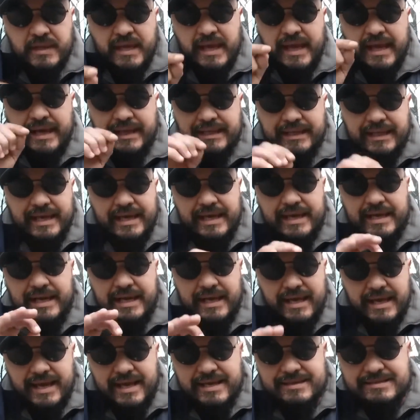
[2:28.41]
Ela
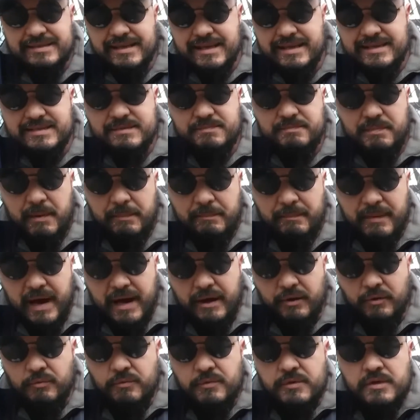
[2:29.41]
era essa, esse
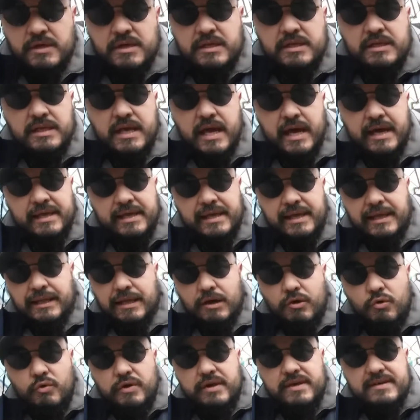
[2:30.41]
preparo. E aí
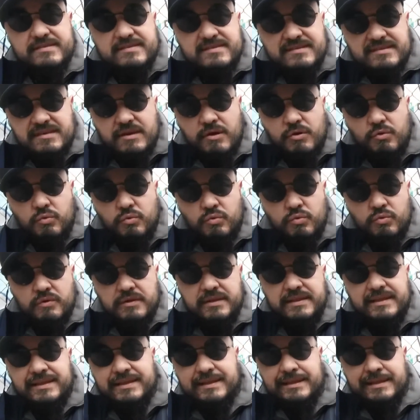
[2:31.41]
ela conheceu
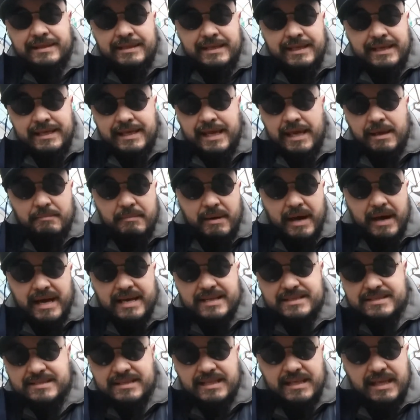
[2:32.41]
ninguém
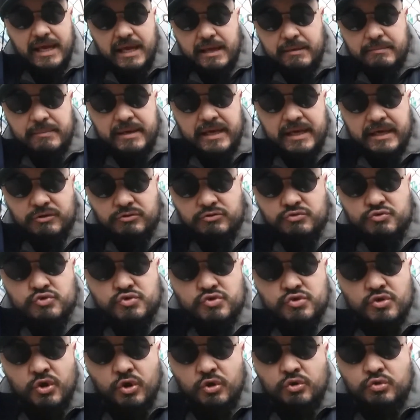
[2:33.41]
mais, ninguém
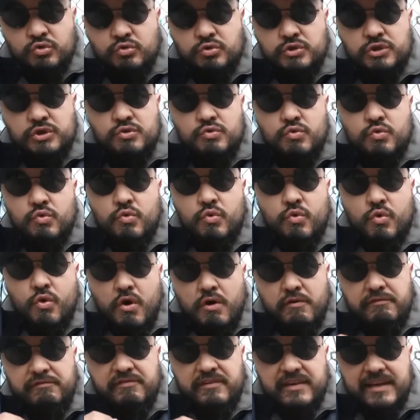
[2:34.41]
menos do que o
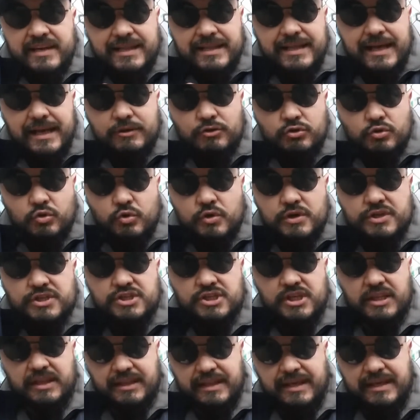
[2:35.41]
governador
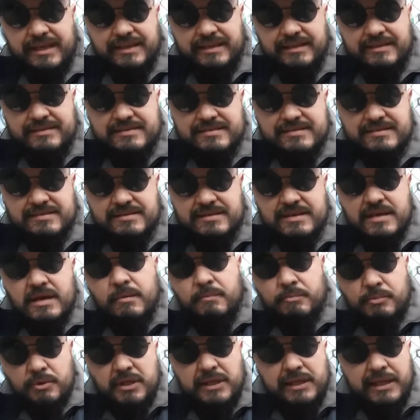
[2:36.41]
de Atenas,
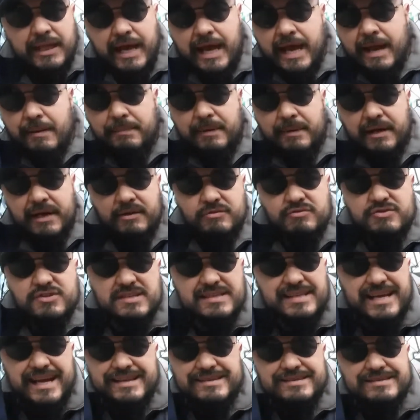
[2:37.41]
porque na época eram
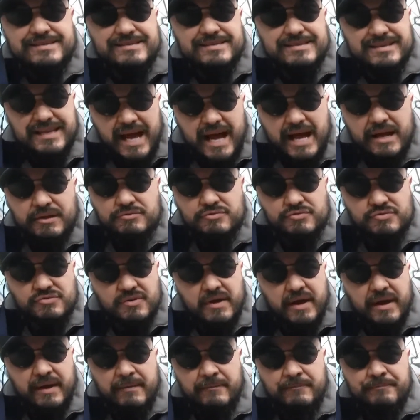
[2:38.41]
cidades-estados,
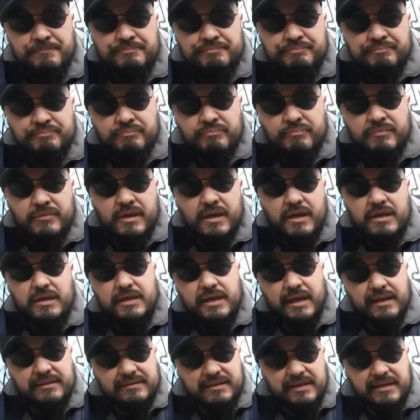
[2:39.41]
né?
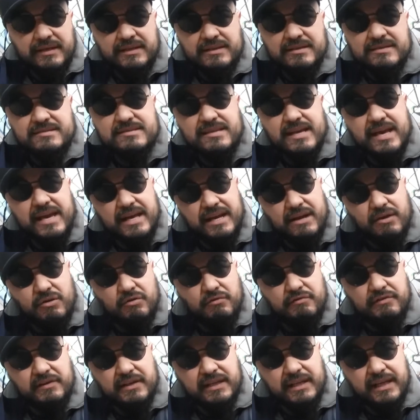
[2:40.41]
E Atenas era
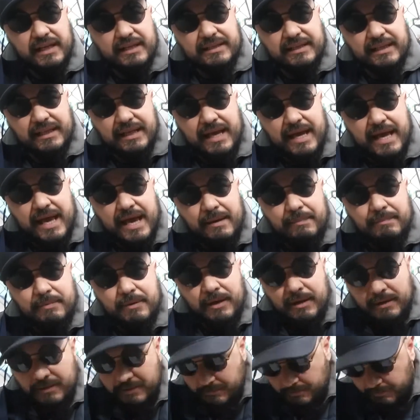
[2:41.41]
governada na
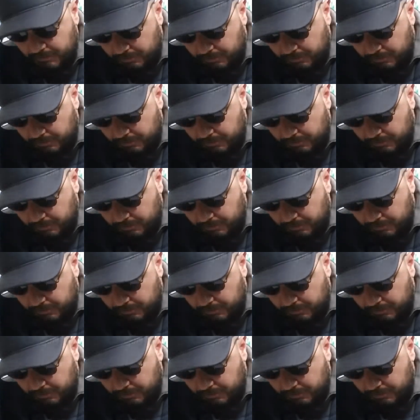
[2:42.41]
época